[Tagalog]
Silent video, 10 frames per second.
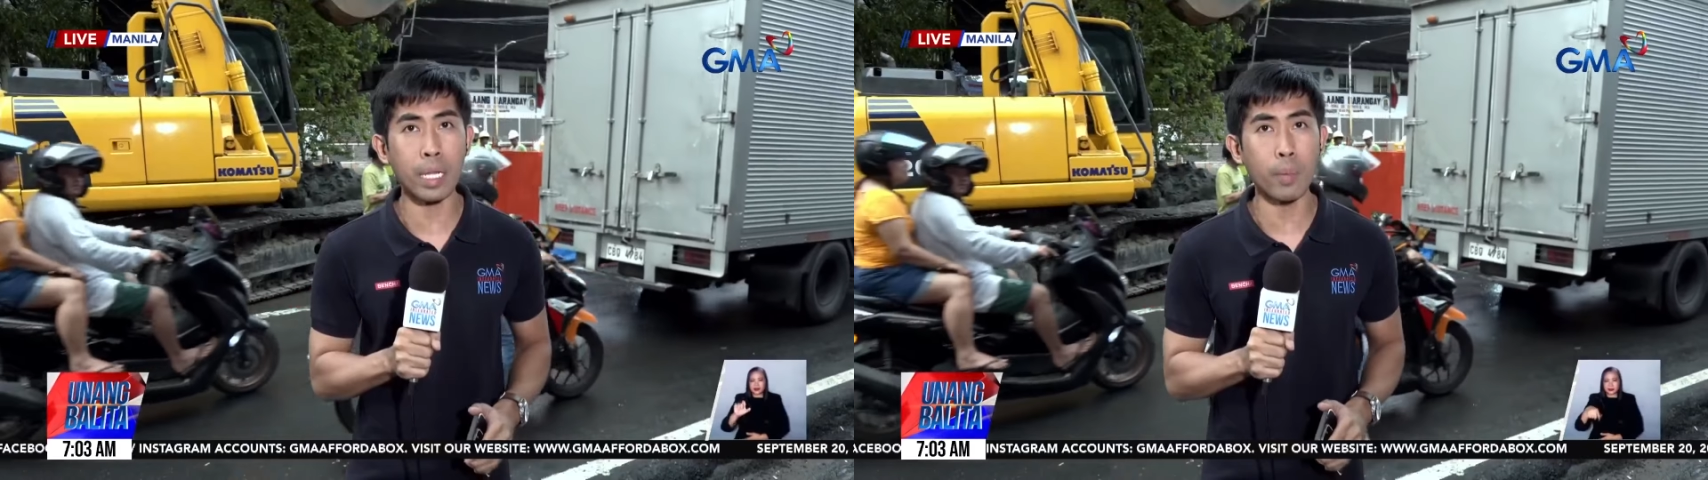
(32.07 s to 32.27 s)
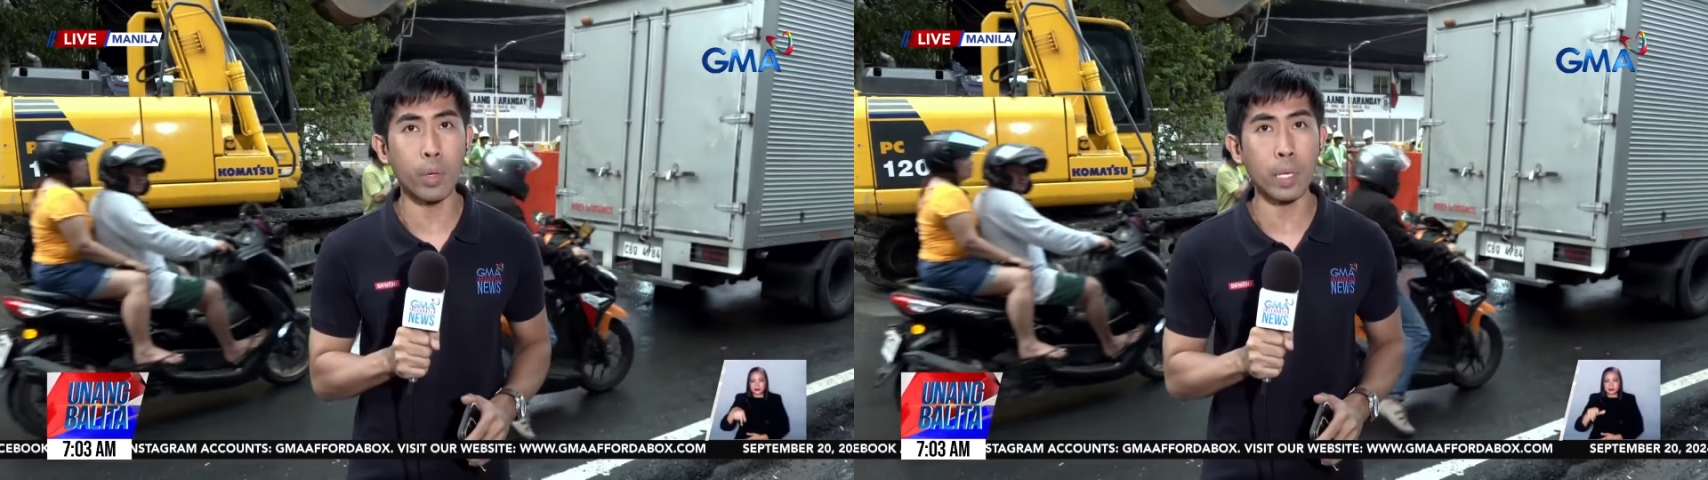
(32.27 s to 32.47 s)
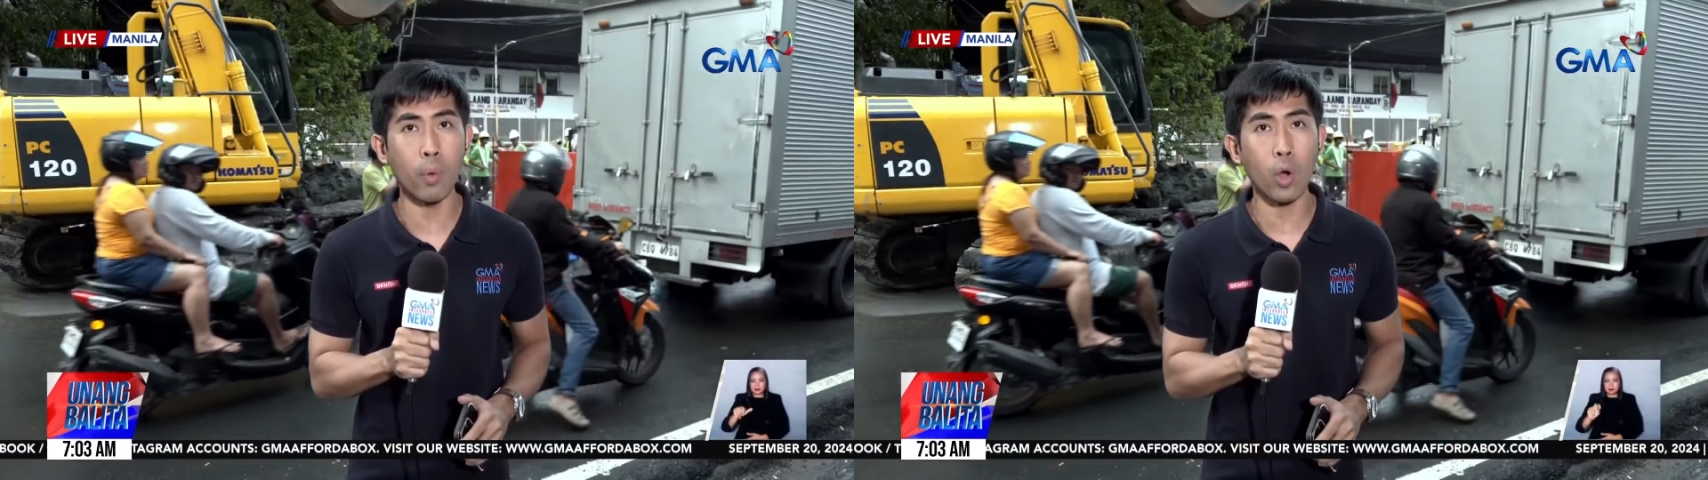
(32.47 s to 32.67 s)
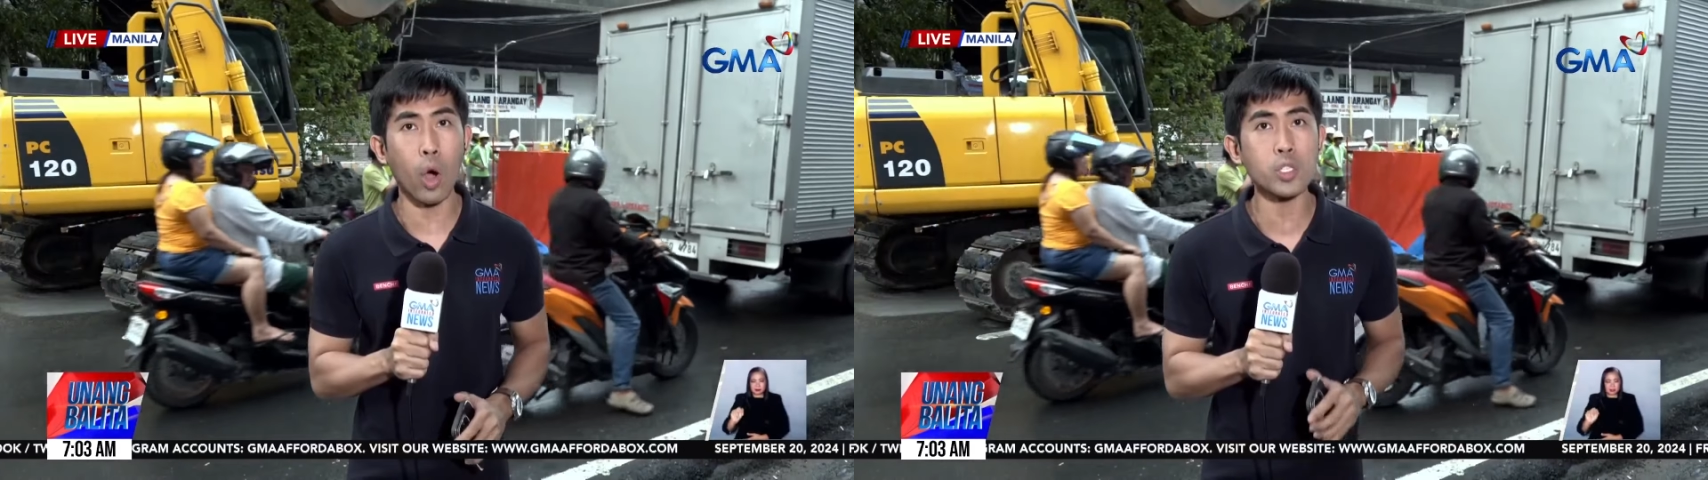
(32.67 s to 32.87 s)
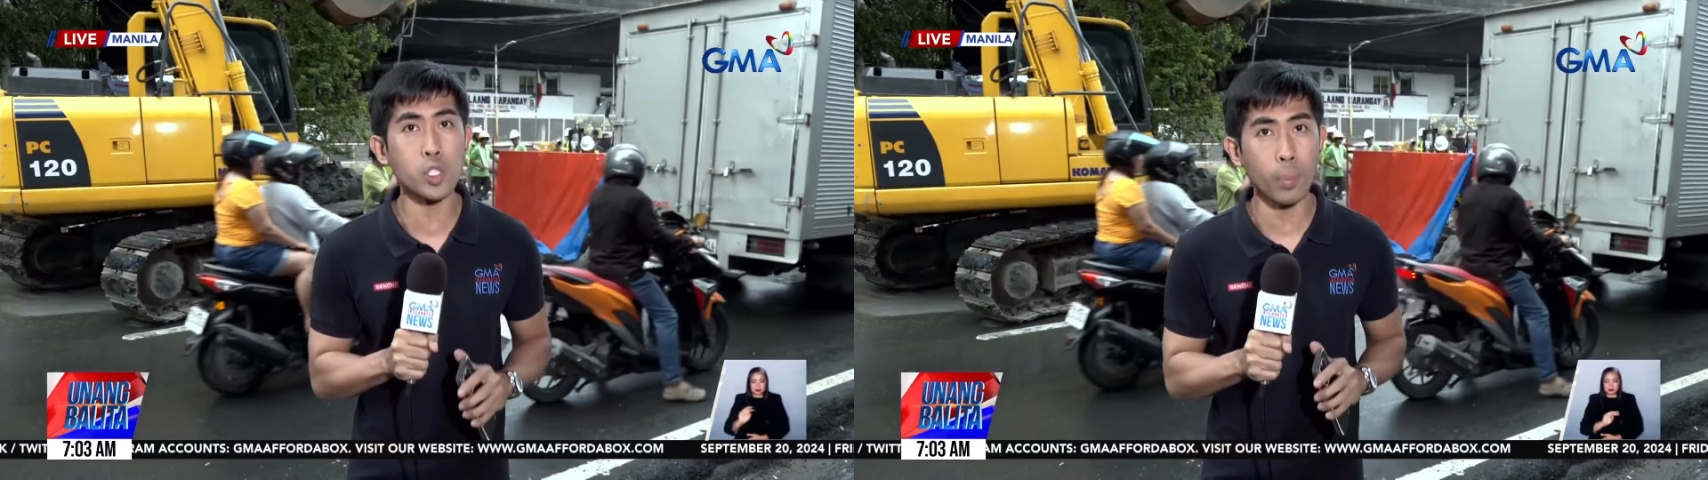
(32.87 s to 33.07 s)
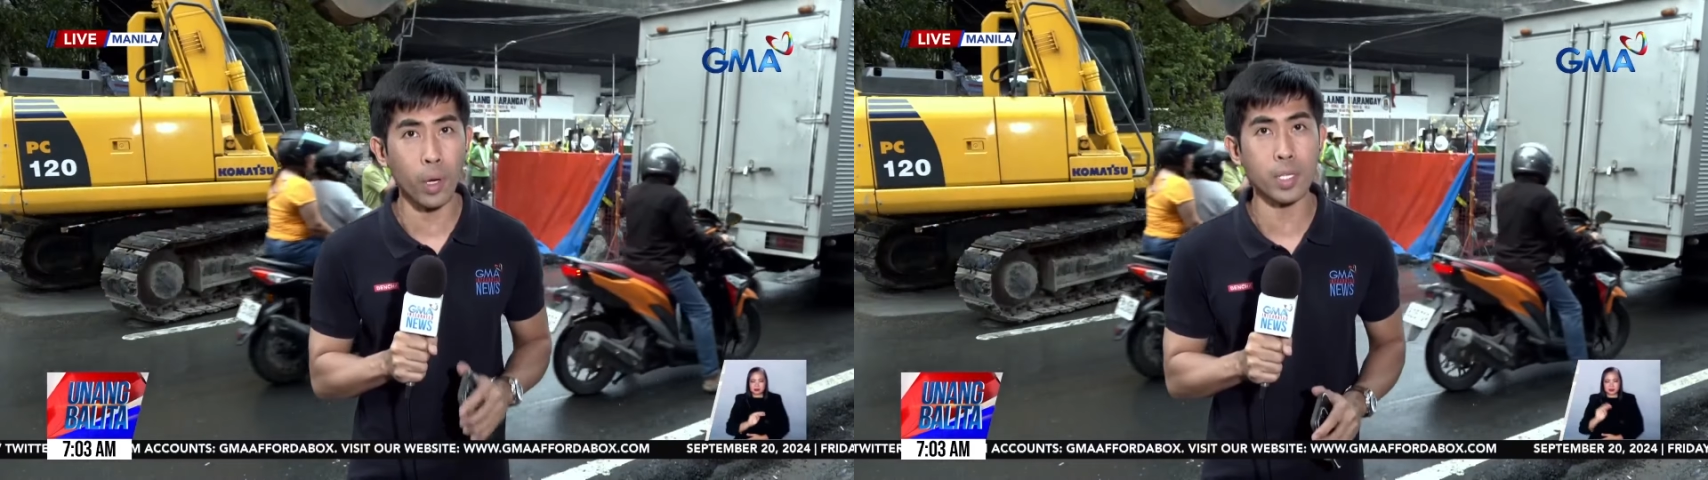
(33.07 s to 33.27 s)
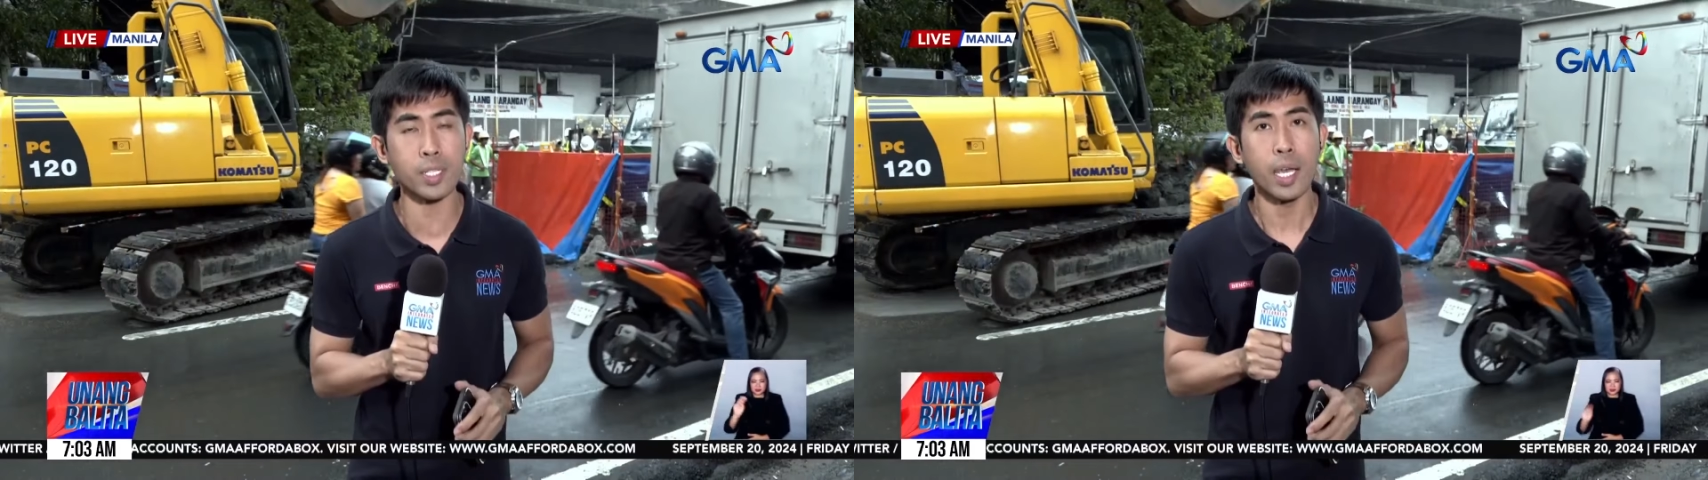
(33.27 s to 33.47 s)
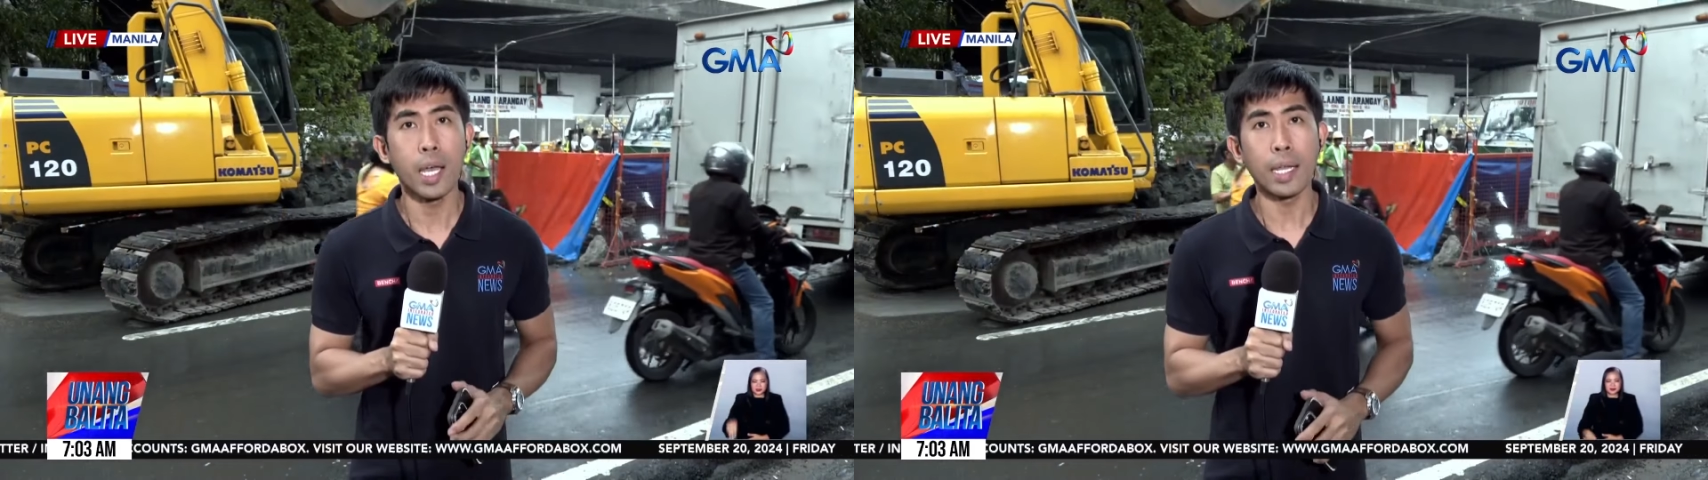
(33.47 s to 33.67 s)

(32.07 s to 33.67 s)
libu-libong customers